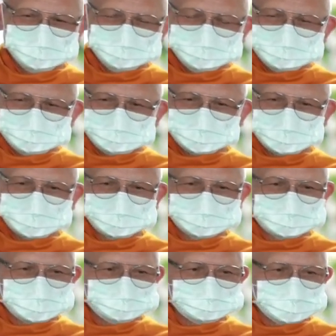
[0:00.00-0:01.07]
เพราะนั้นการ
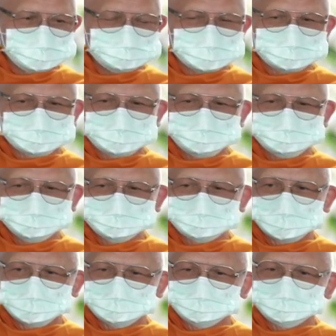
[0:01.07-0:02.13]
ปฏิบัติธรรมคือการ
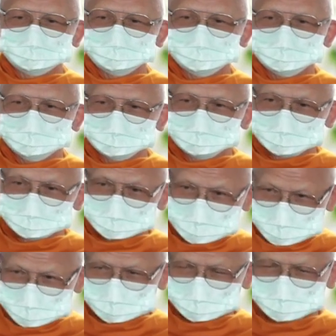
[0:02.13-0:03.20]
เจริญสติ
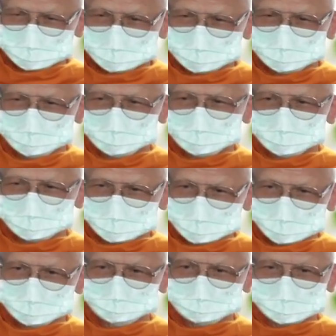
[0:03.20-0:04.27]
รู้
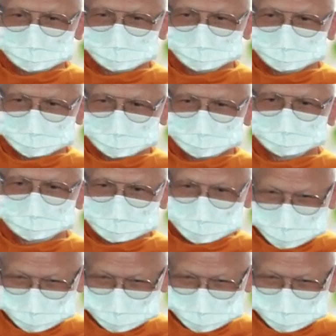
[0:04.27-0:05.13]
ปัจจุบันขณะ